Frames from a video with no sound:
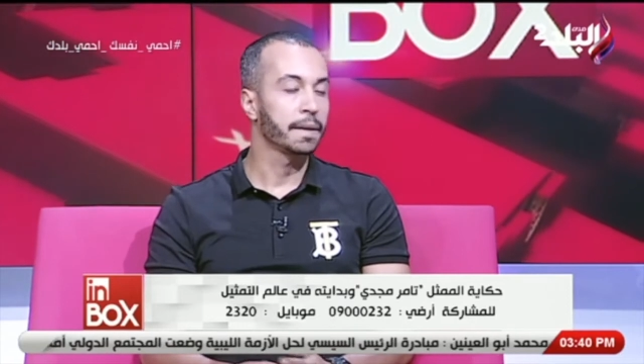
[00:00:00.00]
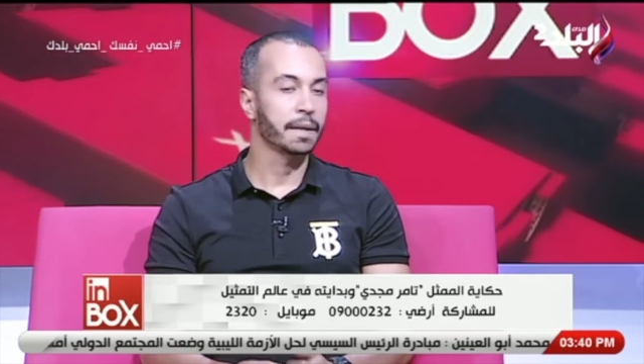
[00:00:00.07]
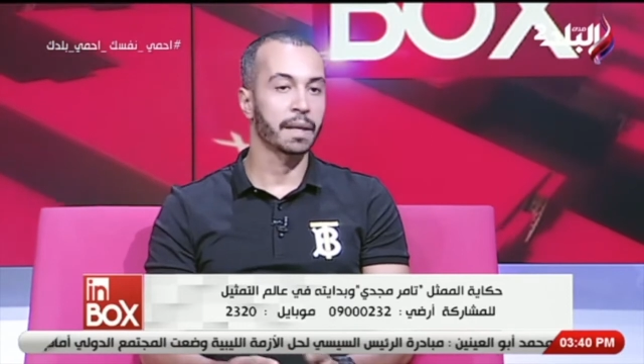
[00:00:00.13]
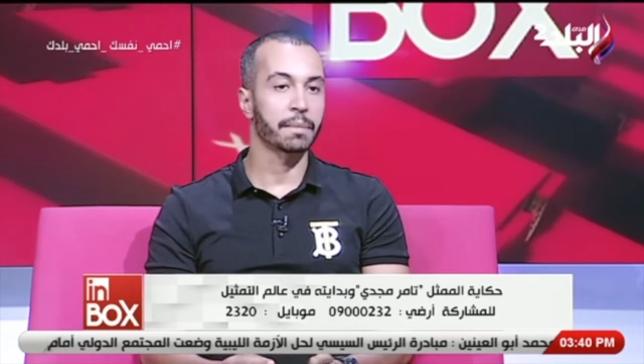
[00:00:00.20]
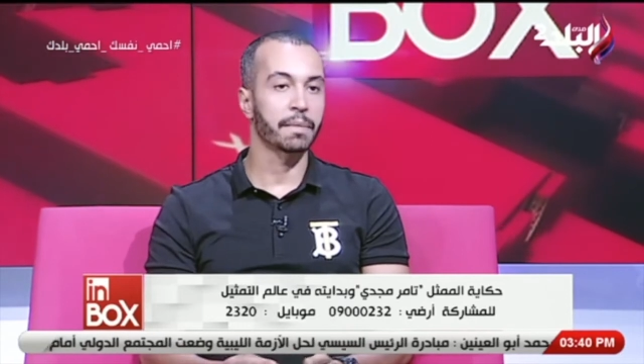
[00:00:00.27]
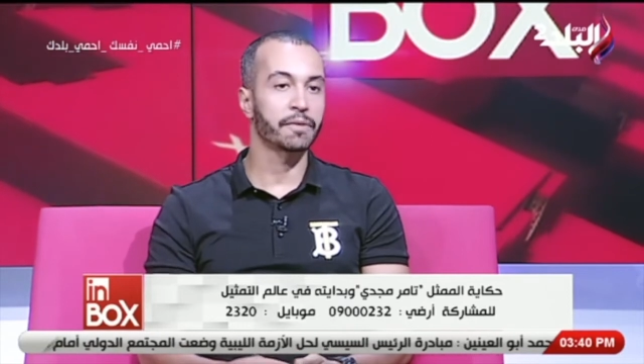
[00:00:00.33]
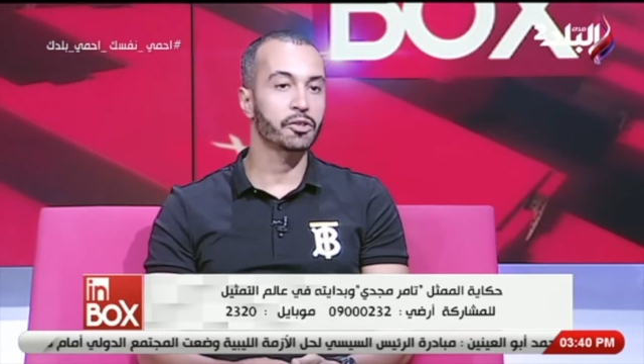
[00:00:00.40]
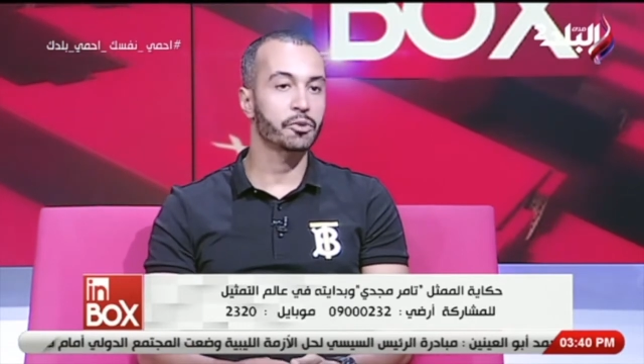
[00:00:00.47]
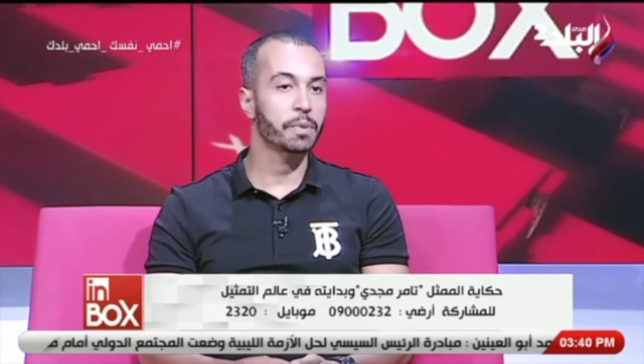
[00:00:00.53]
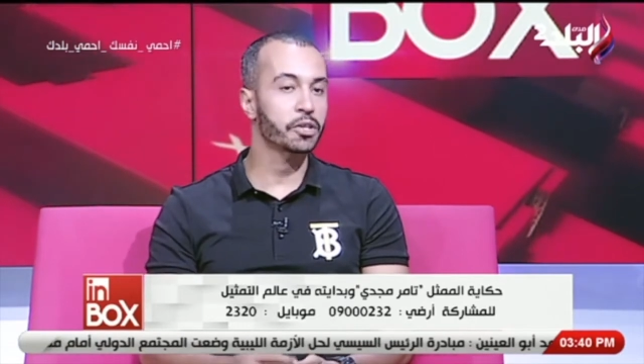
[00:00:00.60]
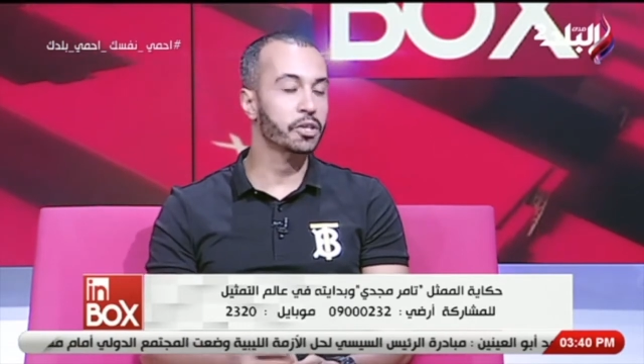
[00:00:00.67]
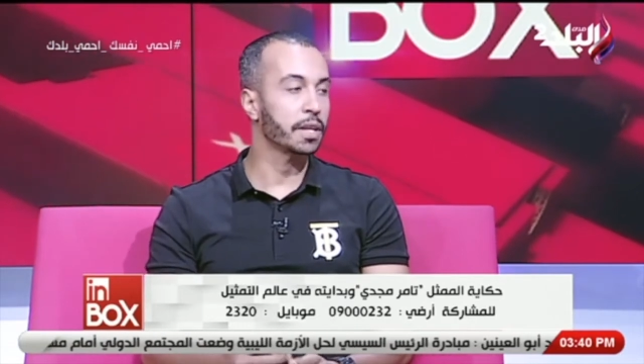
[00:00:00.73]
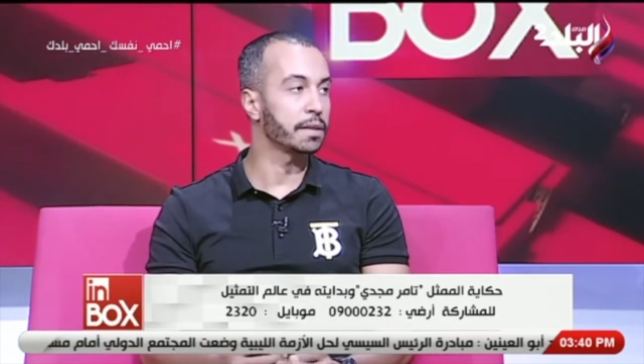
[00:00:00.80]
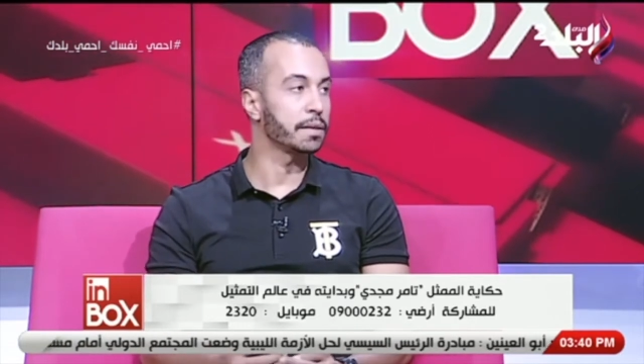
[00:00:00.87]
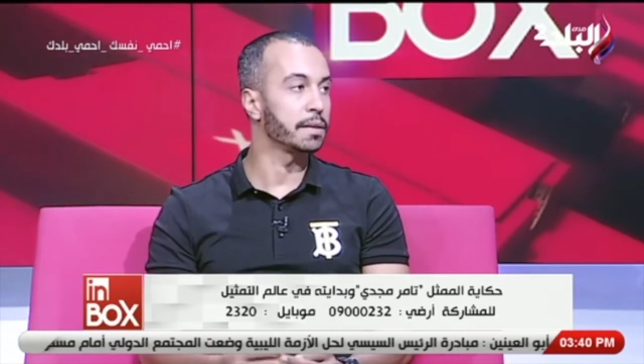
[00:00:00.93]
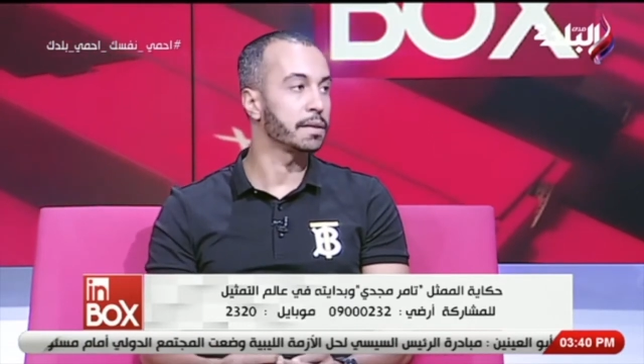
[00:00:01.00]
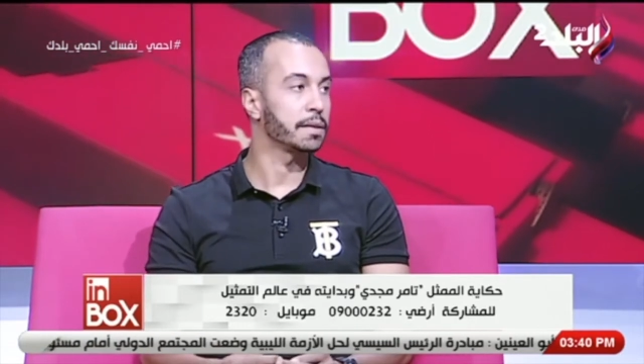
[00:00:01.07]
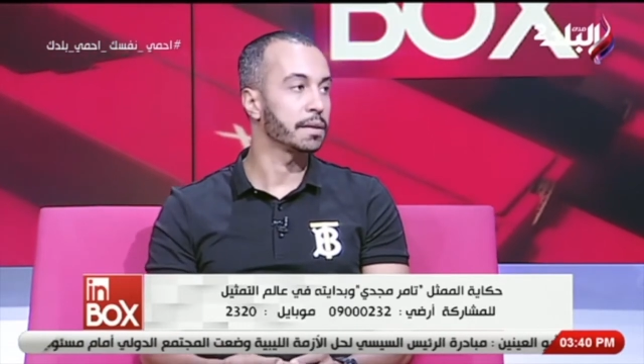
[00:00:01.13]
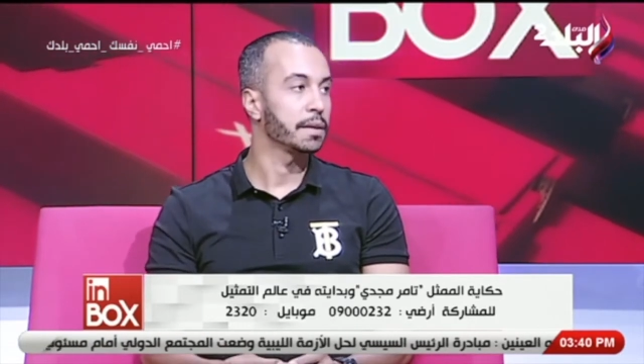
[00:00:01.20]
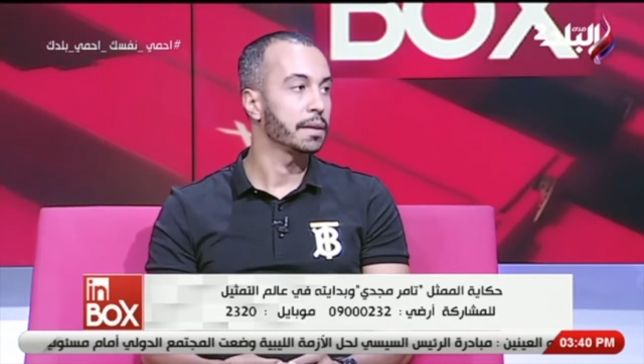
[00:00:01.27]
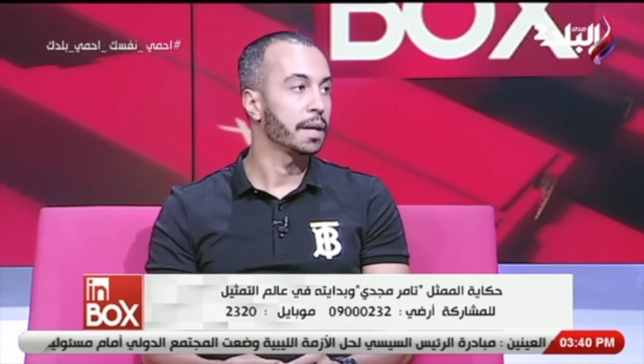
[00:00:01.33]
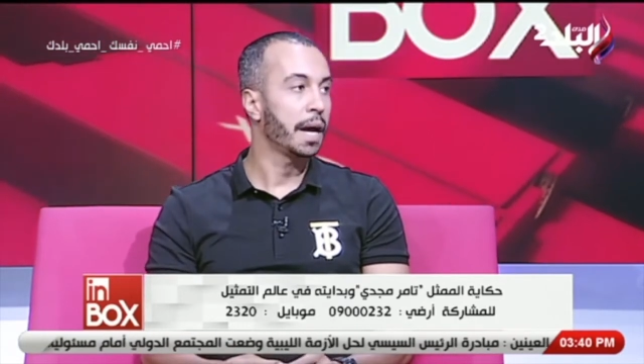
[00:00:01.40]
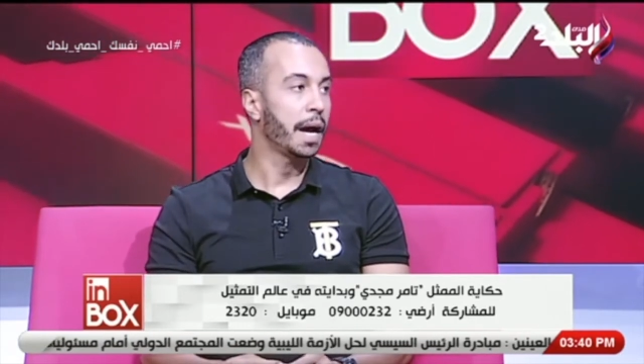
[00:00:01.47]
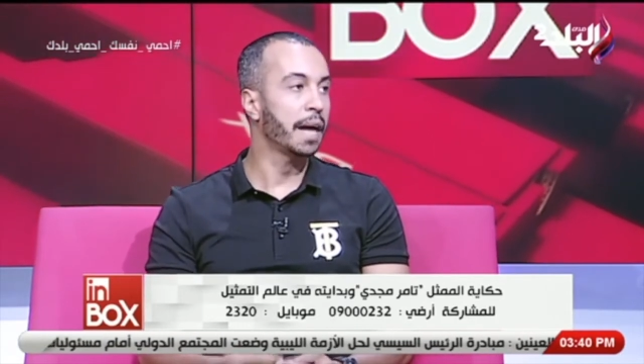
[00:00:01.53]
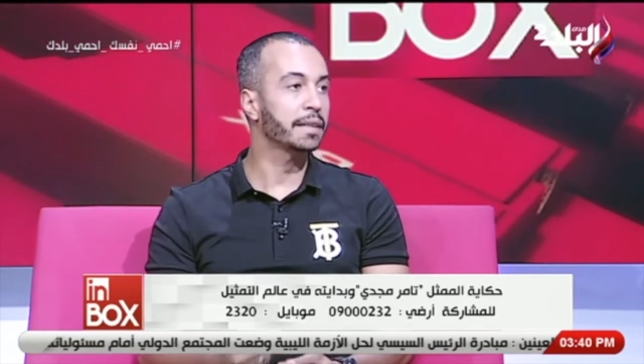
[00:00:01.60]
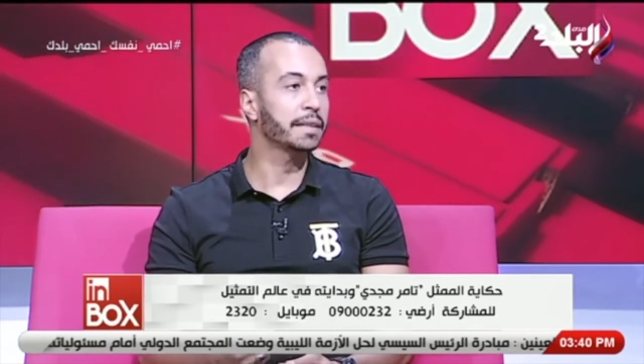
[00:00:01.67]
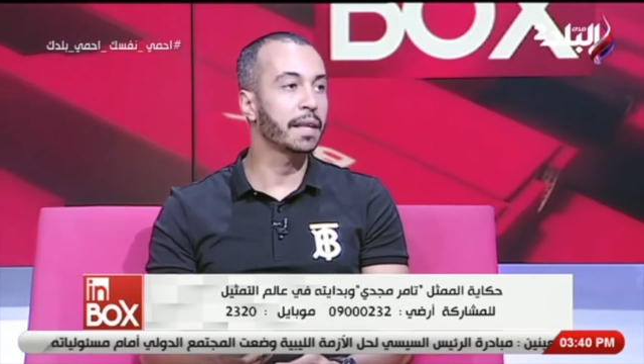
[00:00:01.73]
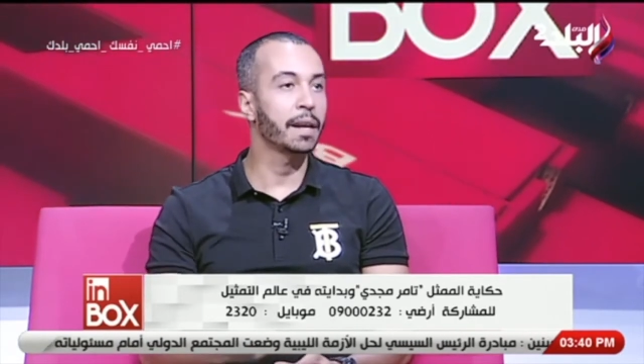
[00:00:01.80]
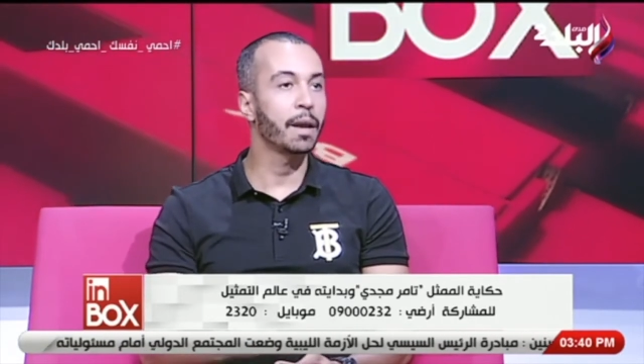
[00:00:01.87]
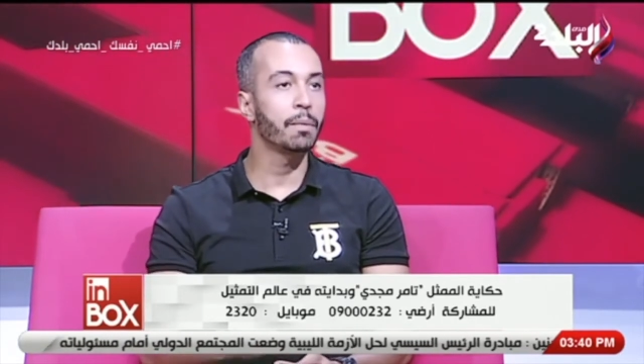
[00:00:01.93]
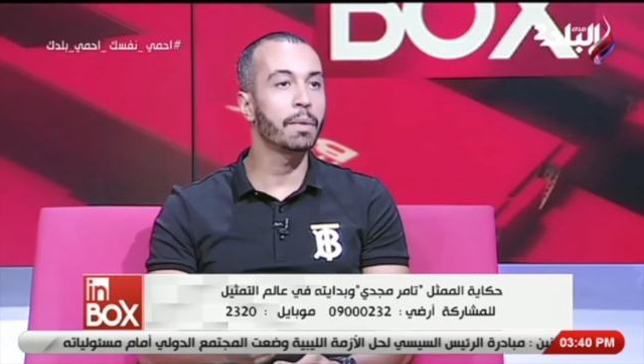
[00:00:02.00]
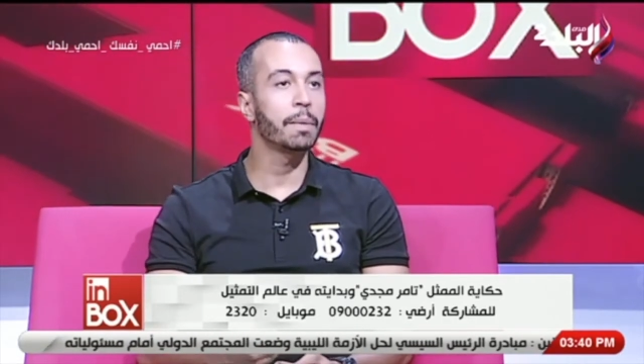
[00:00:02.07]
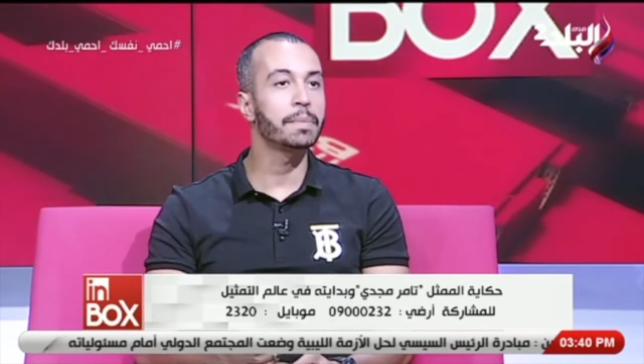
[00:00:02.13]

يعني فيش مشهد حتى لو ما